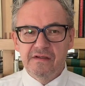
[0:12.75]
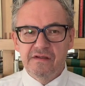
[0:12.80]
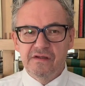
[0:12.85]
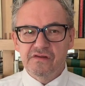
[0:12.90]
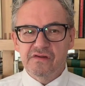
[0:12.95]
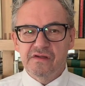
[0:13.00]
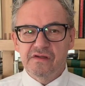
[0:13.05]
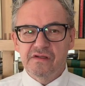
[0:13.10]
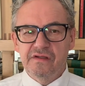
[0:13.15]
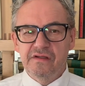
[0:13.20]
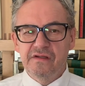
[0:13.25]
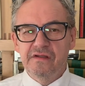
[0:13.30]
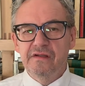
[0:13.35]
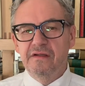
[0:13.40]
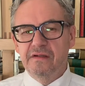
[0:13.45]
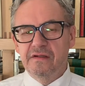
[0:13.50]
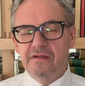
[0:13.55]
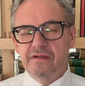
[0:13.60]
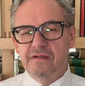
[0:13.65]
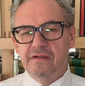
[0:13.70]

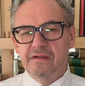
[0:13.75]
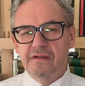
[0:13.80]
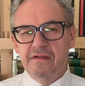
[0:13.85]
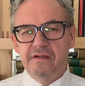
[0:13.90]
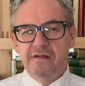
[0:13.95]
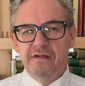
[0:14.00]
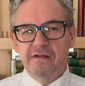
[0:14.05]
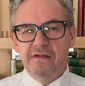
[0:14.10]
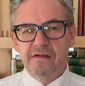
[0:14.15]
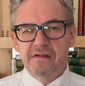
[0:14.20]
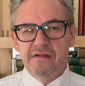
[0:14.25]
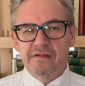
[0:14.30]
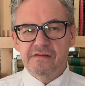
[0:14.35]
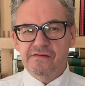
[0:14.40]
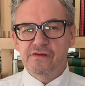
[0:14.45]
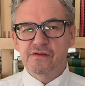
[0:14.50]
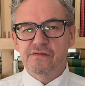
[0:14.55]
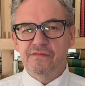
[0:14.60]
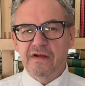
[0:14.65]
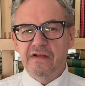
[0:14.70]
jeżeli
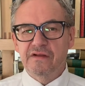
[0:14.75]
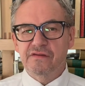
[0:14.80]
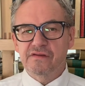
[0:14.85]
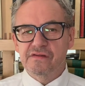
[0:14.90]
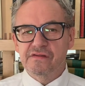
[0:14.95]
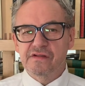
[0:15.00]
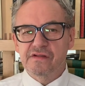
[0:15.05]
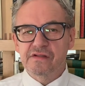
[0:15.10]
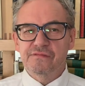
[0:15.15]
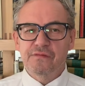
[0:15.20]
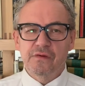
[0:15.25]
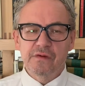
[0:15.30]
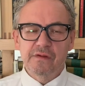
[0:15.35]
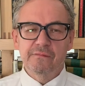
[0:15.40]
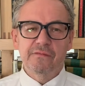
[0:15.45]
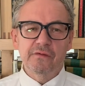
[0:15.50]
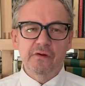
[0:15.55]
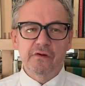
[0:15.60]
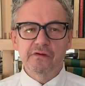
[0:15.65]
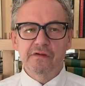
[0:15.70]
chcesz walczyć ze
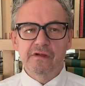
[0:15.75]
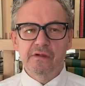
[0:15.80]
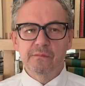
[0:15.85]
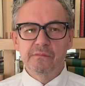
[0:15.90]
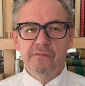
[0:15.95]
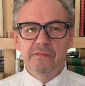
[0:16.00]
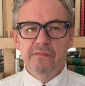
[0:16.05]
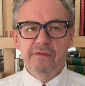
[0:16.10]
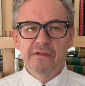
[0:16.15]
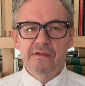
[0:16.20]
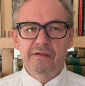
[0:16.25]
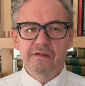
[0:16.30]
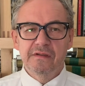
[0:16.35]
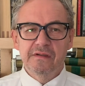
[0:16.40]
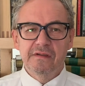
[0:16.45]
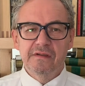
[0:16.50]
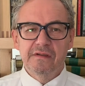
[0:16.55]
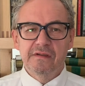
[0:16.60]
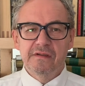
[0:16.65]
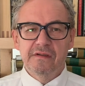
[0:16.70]
swoim wrogiem,
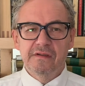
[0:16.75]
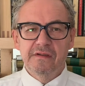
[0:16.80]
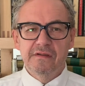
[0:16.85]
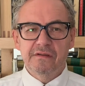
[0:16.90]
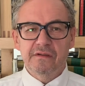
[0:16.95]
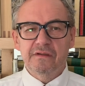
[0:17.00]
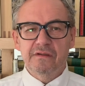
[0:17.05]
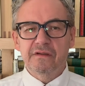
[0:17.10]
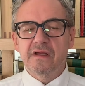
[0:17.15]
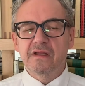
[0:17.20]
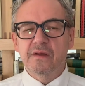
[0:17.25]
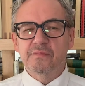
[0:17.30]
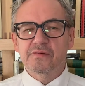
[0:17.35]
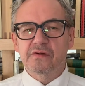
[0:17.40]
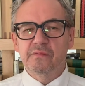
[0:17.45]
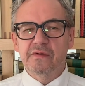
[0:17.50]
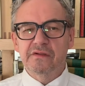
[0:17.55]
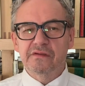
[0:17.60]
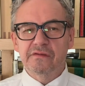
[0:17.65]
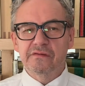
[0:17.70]
to
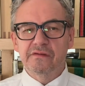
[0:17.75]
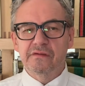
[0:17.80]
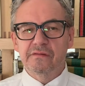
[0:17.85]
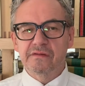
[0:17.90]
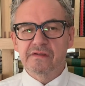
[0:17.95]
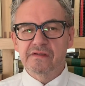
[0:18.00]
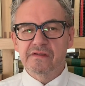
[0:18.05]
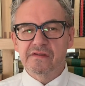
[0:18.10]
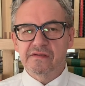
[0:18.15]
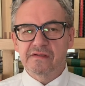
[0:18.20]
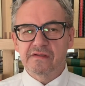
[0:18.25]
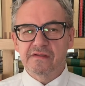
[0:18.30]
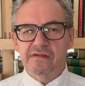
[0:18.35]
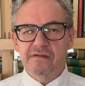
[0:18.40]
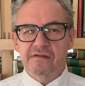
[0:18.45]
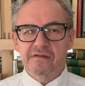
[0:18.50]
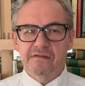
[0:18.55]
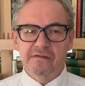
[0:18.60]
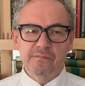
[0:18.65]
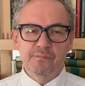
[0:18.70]
najlepszą metodą jest
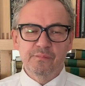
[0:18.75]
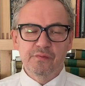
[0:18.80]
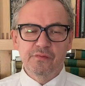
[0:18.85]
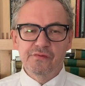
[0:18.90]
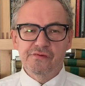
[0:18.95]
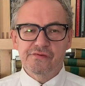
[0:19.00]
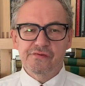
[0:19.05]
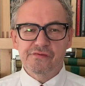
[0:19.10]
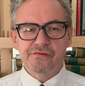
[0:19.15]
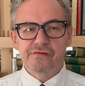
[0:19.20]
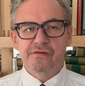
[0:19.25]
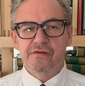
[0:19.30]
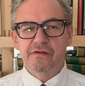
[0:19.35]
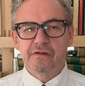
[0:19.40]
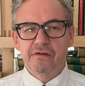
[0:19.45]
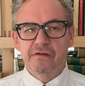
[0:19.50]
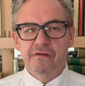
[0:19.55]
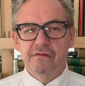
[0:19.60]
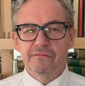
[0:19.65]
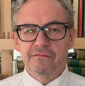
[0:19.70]
e, pójść
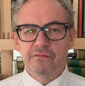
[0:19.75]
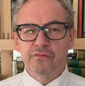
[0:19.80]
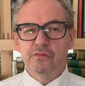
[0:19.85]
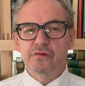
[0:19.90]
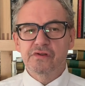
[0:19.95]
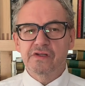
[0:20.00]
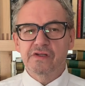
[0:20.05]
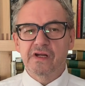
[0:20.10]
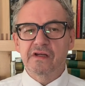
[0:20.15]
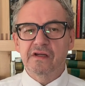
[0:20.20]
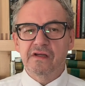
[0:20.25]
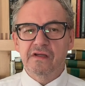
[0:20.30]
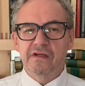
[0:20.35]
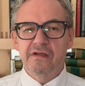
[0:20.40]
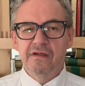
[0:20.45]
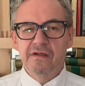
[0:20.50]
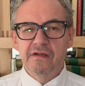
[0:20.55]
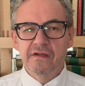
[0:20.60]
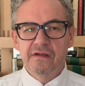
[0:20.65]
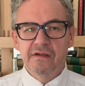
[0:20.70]
w dół
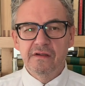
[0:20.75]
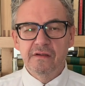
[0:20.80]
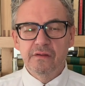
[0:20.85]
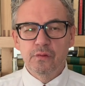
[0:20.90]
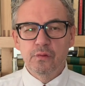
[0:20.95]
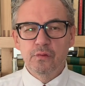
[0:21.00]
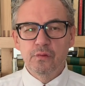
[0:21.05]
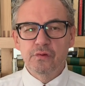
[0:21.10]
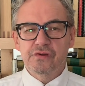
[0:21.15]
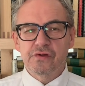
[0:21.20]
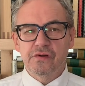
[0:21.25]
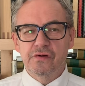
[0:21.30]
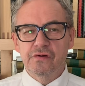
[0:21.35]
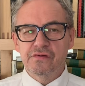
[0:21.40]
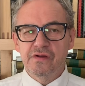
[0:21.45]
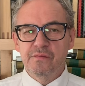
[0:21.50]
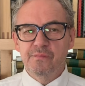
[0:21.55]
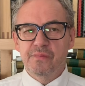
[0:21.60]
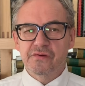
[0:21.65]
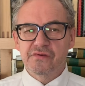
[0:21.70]
rzeki,
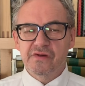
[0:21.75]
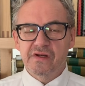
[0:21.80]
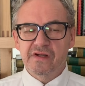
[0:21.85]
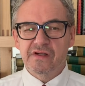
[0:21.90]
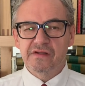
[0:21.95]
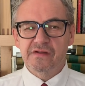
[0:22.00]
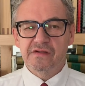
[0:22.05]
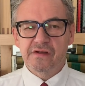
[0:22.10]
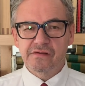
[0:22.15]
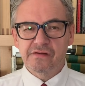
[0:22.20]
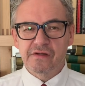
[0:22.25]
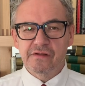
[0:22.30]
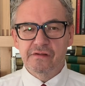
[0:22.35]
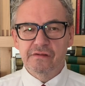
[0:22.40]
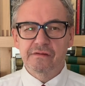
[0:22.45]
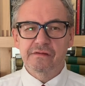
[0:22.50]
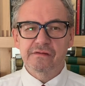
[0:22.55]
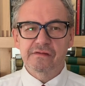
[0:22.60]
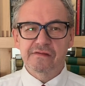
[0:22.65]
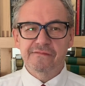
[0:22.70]
usiąść i poczekać, aż
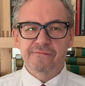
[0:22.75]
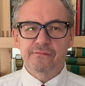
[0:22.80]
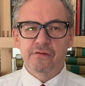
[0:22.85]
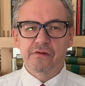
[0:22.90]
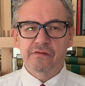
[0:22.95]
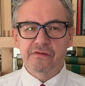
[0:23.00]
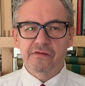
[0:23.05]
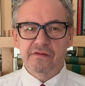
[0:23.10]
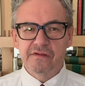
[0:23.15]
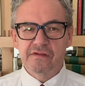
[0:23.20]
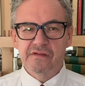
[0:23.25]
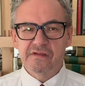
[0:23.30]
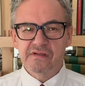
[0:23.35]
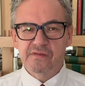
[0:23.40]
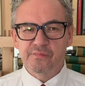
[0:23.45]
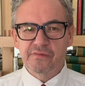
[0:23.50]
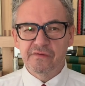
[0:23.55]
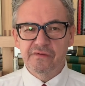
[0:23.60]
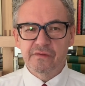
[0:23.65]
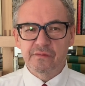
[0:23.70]
jego zwłoki
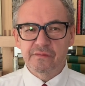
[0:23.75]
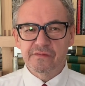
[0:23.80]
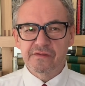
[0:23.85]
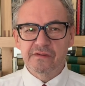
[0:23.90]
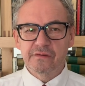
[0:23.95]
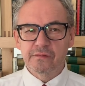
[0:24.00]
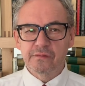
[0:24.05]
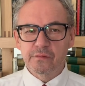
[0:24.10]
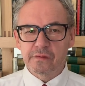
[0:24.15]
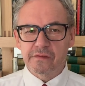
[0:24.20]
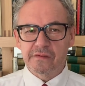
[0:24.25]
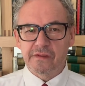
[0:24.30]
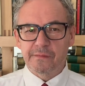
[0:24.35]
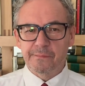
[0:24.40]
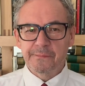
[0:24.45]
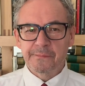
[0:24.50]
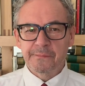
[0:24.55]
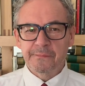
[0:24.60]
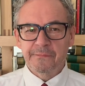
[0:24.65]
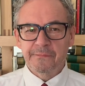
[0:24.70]
spłyną z jej nurtem.